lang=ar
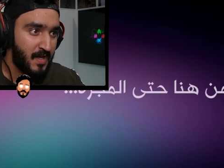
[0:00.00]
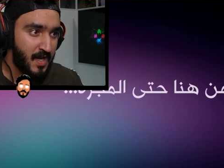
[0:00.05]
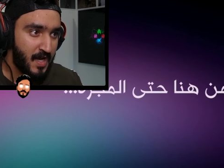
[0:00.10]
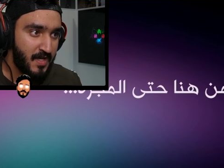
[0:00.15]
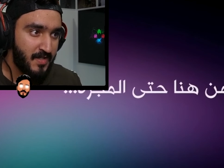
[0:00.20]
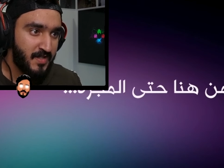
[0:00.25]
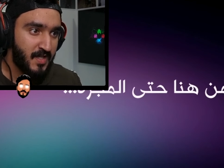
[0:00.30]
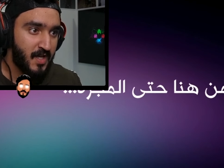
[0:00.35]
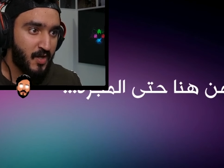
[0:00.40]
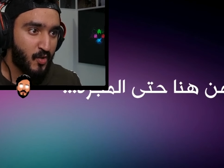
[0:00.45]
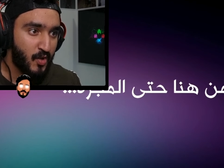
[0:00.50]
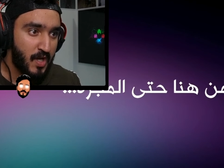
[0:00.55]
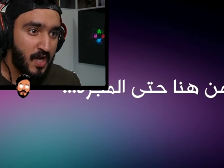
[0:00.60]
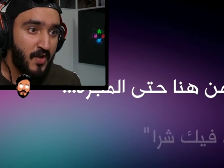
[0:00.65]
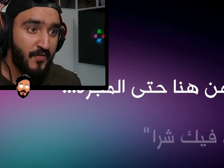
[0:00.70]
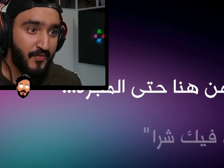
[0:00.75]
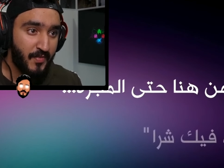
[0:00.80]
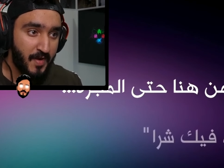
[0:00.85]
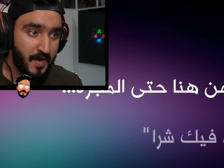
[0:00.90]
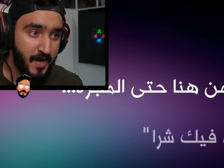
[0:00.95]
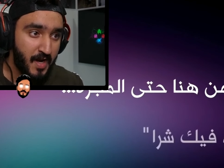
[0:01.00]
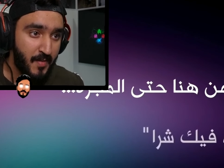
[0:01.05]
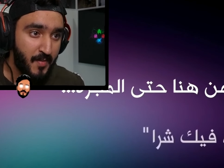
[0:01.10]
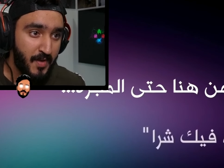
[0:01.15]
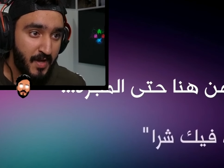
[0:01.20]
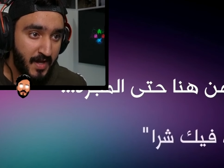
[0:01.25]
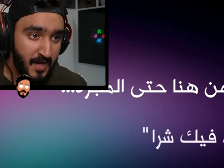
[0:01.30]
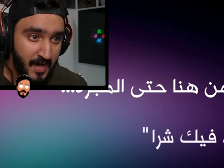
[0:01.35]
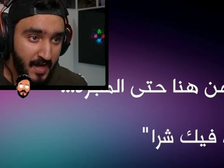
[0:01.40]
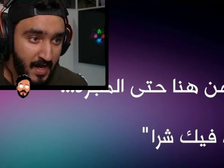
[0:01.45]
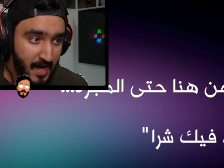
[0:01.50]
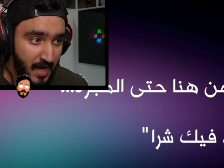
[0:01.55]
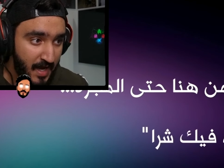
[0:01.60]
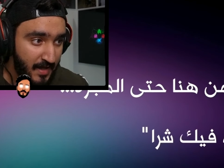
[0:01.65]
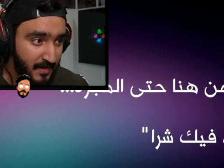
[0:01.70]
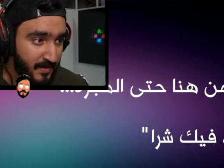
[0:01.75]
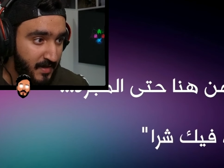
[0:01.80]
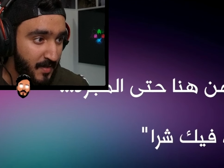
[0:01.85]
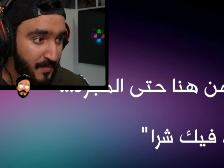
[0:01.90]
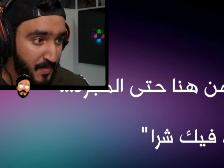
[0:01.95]
لأجلك ألف مرة من هنا
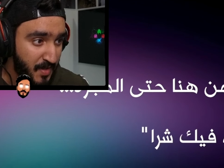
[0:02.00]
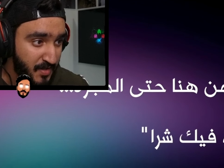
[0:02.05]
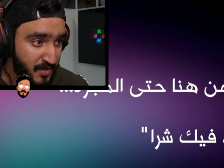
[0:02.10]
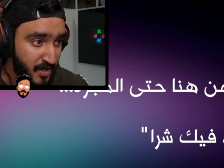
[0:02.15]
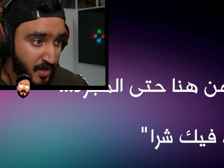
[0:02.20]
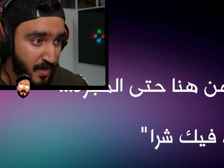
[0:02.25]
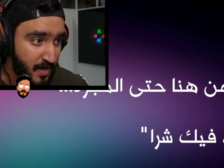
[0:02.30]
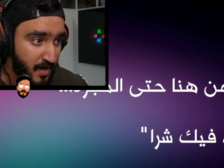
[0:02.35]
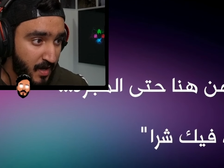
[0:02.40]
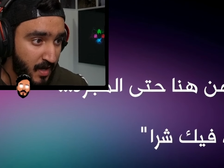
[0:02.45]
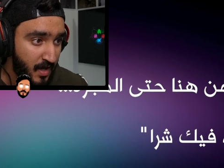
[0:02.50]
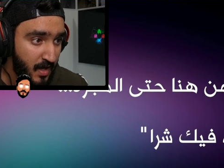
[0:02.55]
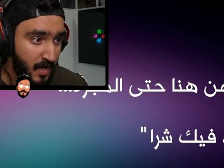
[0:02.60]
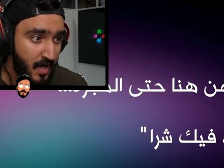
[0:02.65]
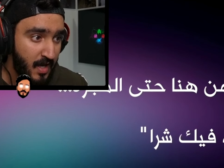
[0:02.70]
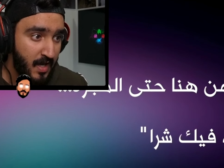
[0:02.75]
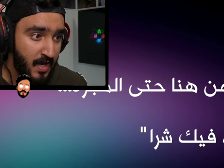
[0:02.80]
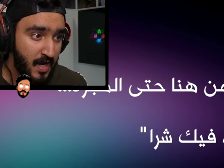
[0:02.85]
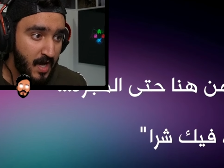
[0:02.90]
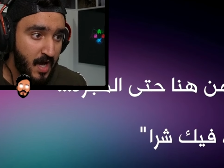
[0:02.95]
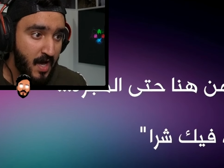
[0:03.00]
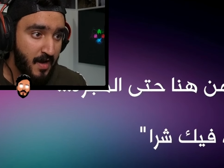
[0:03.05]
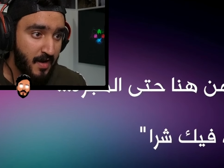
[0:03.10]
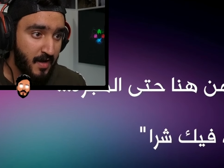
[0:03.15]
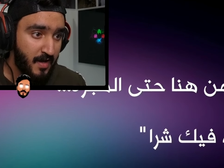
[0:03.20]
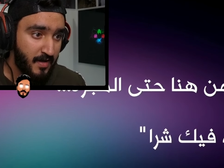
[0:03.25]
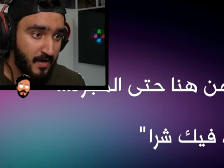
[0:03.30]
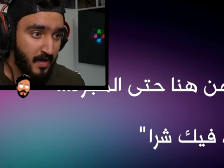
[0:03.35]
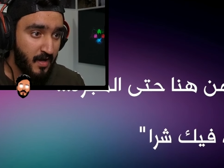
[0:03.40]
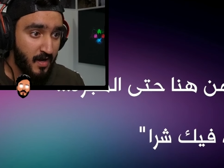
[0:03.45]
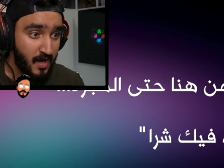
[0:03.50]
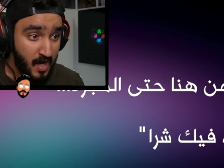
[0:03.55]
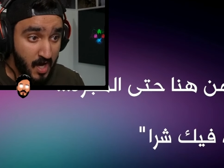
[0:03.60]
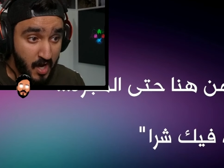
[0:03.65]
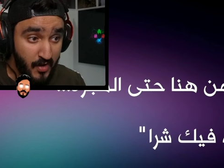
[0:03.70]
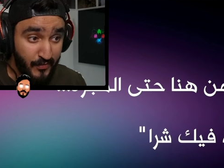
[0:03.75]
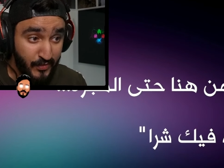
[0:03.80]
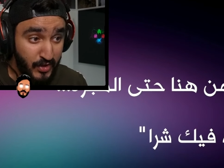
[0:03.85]
حتى المجرة لا راني الله